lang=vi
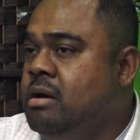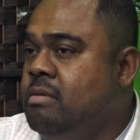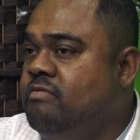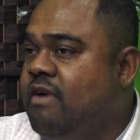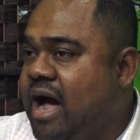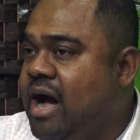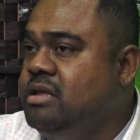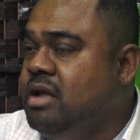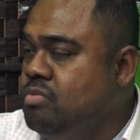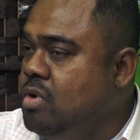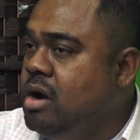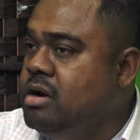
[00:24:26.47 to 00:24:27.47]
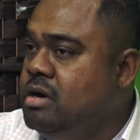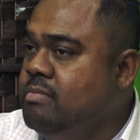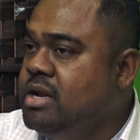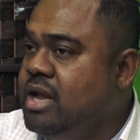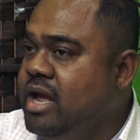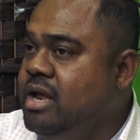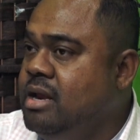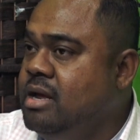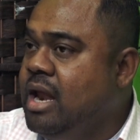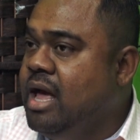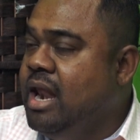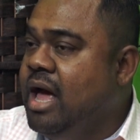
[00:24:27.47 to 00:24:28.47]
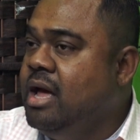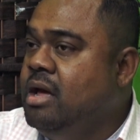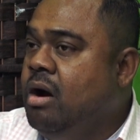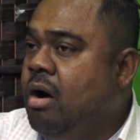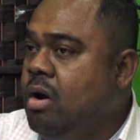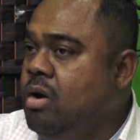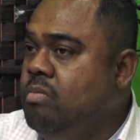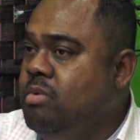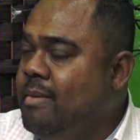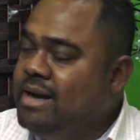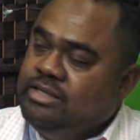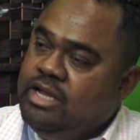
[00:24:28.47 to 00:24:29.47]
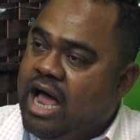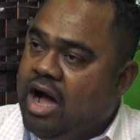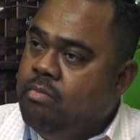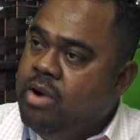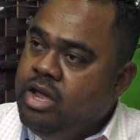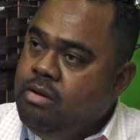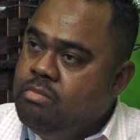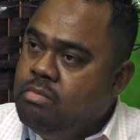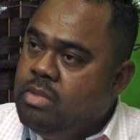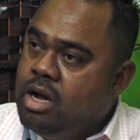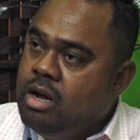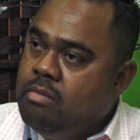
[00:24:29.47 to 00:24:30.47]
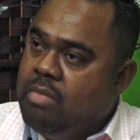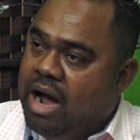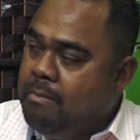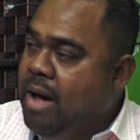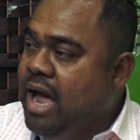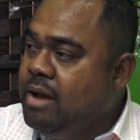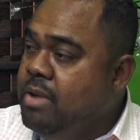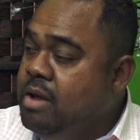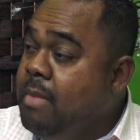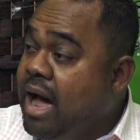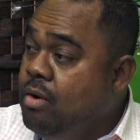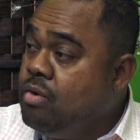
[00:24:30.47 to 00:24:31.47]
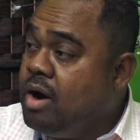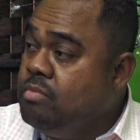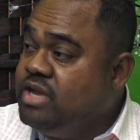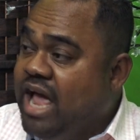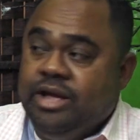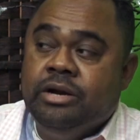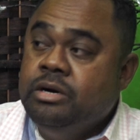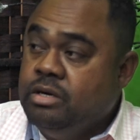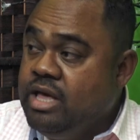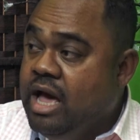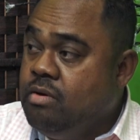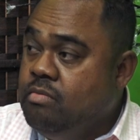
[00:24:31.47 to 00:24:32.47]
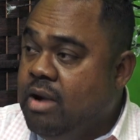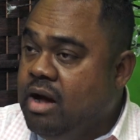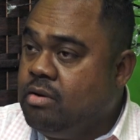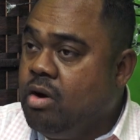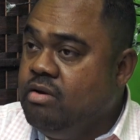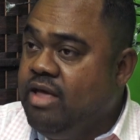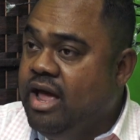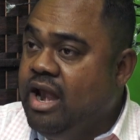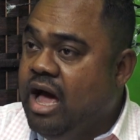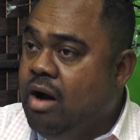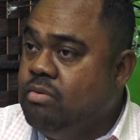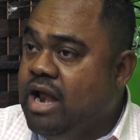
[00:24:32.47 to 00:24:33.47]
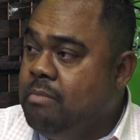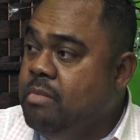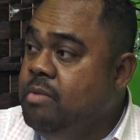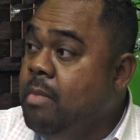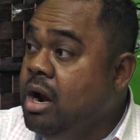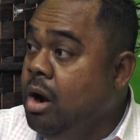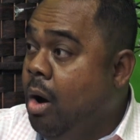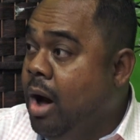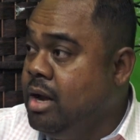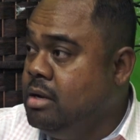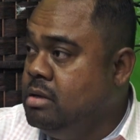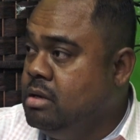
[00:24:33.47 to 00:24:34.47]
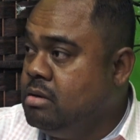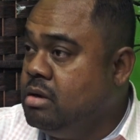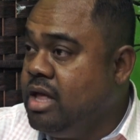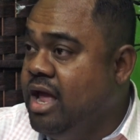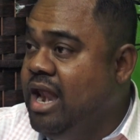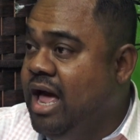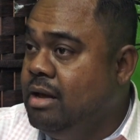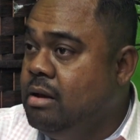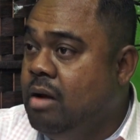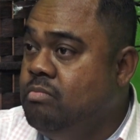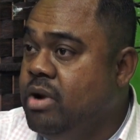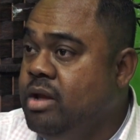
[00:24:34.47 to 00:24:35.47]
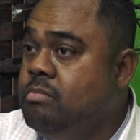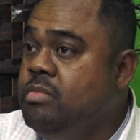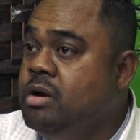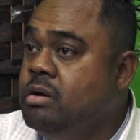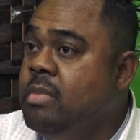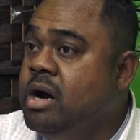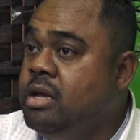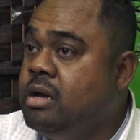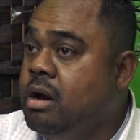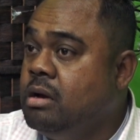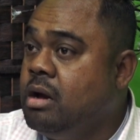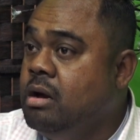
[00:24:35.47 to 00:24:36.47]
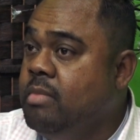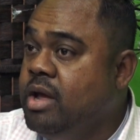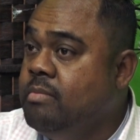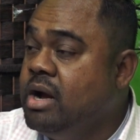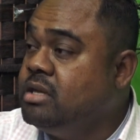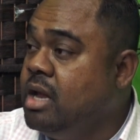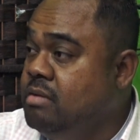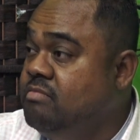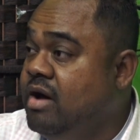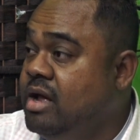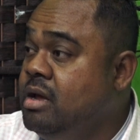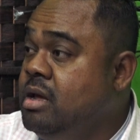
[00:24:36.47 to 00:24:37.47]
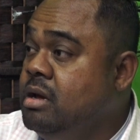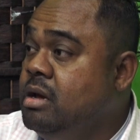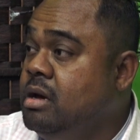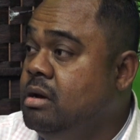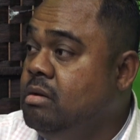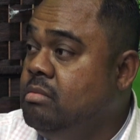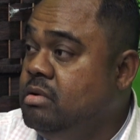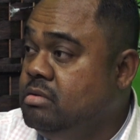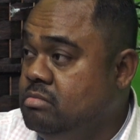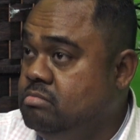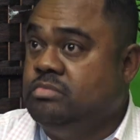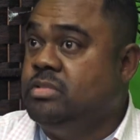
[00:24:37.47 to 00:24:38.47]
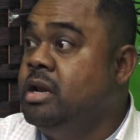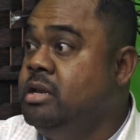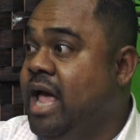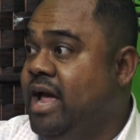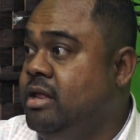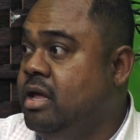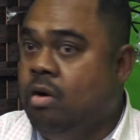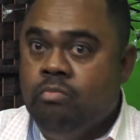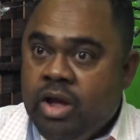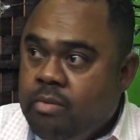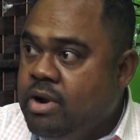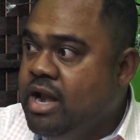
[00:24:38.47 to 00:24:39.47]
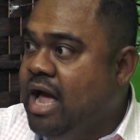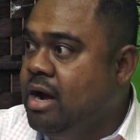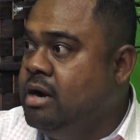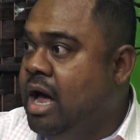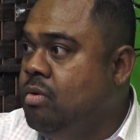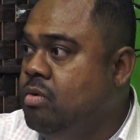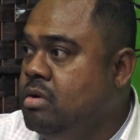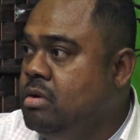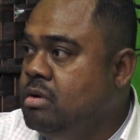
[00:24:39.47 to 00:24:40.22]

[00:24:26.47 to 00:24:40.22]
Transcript: và ở trong đó nữa mình thấy nữa là là hồi lúc mà bác sĩ đào bị ờ, mặt mày bị máu không chạy ngược dao mà có vẻ là ông đang bị bấn loạn có thể là ông bị vừa mới có có bị bất tỉnh và uh, tỉnh dậy thì không biết mình đang ở đâu